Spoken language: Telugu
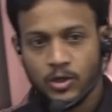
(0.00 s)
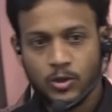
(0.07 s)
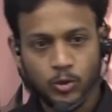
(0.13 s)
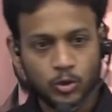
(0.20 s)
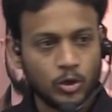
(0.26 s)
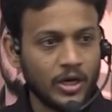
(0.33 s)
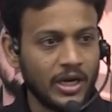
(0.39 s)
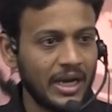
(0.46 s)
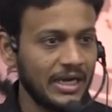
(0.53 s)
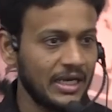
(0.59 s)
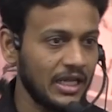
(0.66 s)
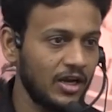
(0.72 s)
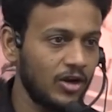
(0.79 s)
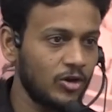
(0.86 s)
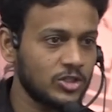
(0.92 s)
టూ థౌజండ్
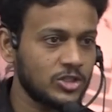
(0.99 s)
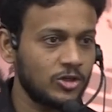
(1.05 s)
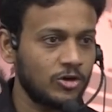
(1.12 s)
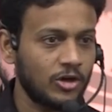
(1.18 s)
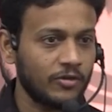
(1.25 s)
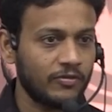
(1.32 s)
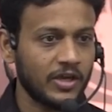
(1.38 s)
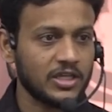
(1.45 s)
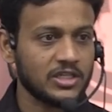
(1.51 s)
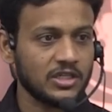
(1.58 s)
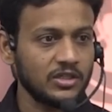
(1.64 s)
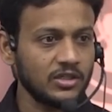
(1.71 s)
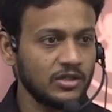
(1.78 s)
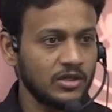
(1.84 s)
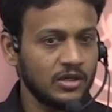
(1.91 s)
ఎయిటీన్లో వచ్చిన
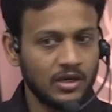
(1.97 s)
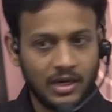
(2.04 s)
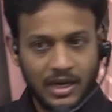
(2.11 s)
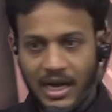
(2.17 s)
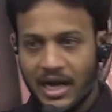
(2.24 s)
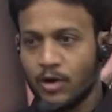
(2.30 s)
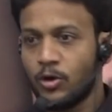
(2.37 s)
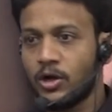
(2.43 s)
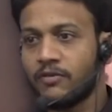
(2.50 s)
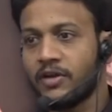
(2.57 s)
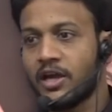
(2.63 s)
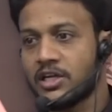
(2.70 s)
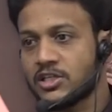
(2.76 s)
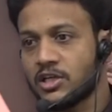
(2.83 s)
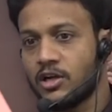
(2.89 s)
నోటిఫికేషను ఆ
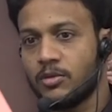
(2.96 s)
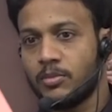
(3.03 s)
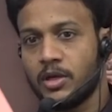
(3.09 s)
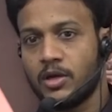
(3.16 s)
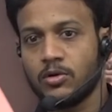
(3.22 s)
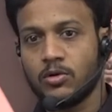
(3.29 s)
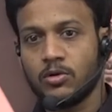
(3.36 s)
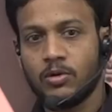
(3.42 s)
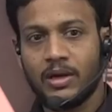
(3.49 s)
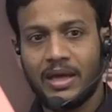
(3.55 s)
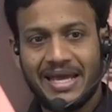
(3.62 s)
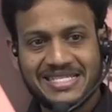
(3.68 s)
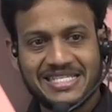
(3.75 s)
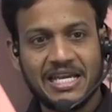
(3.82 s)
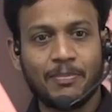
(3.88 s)
నోటిఫికేషన్లో మీరు
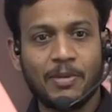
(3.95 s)
ఎస్ఏ